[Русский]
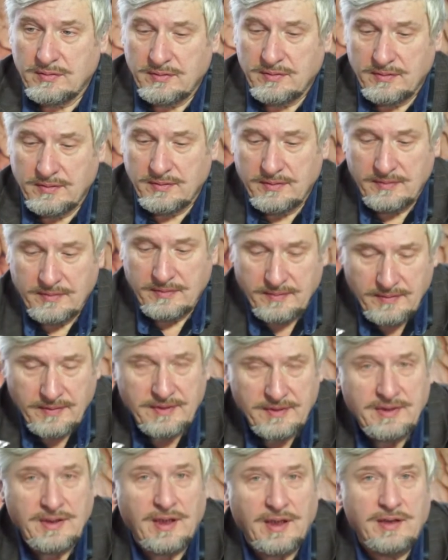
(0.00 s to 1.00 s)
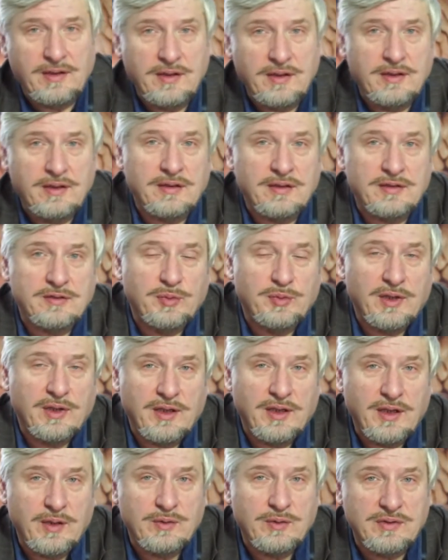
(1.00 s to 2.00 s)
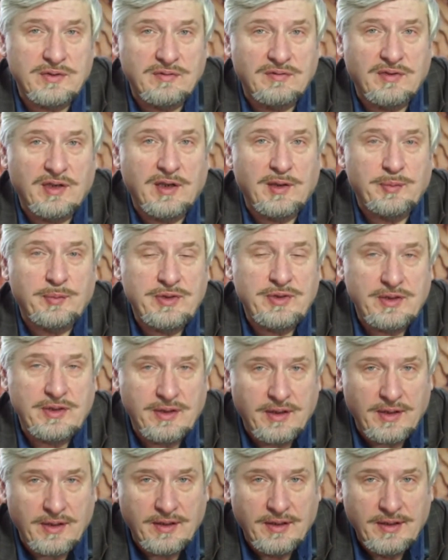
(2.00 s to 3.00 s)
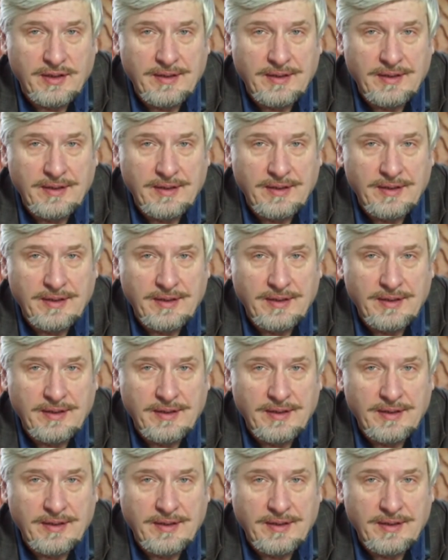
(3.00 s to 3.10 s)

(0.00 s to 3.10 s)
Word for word: э, где они располагаются вообще,